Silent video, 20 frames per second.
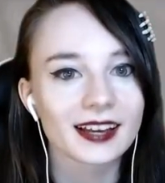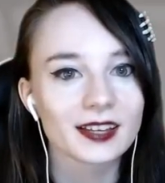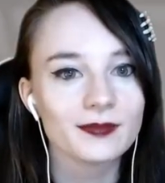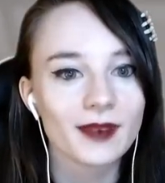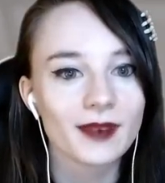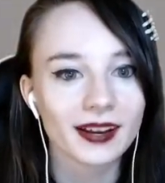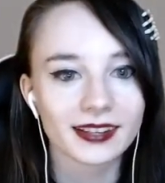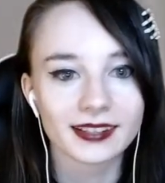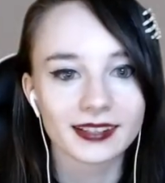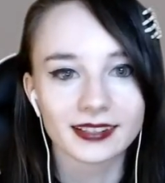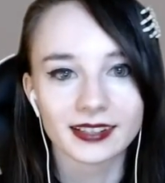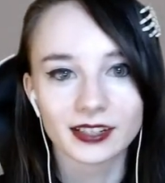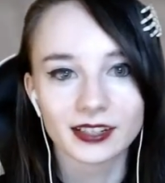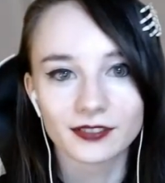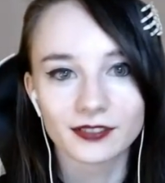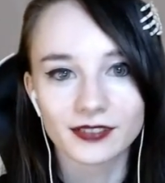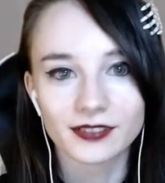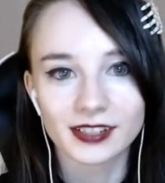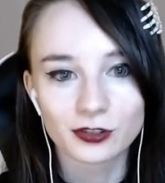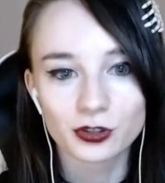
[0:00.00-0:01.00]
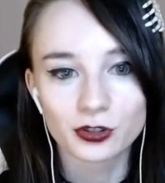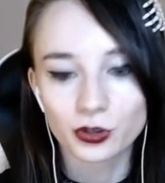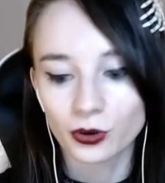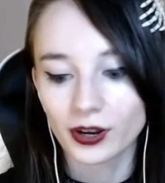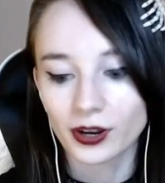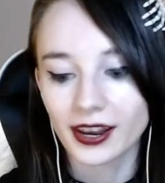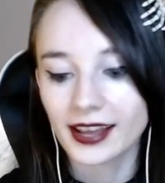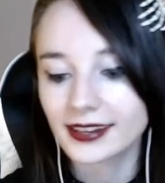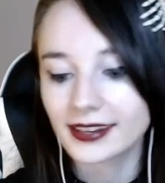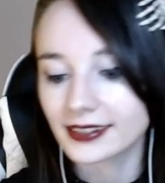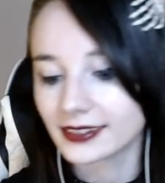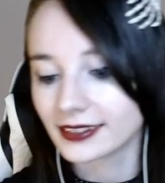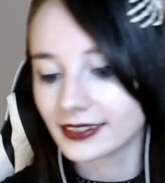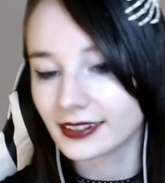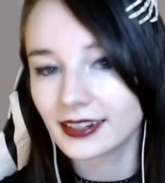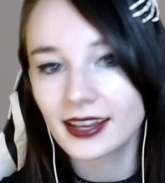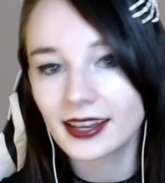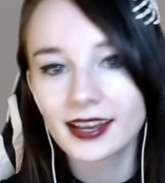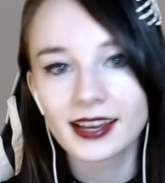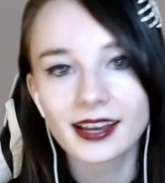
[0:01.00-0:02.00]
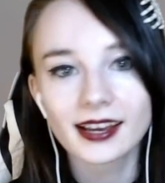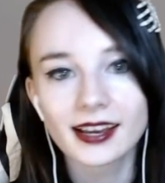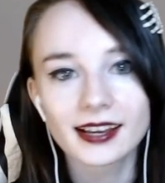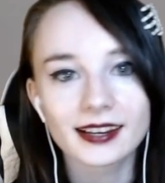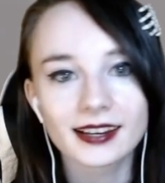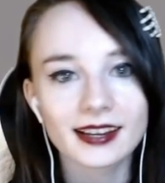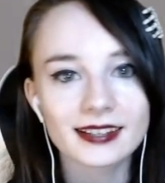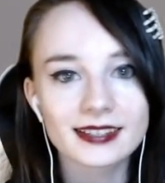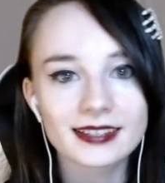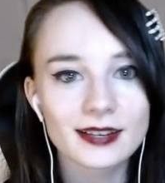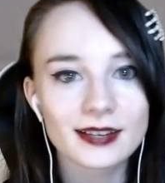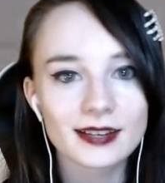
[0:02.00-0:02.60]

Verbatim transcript: immer in irgendwelchen Toiletten. Das ist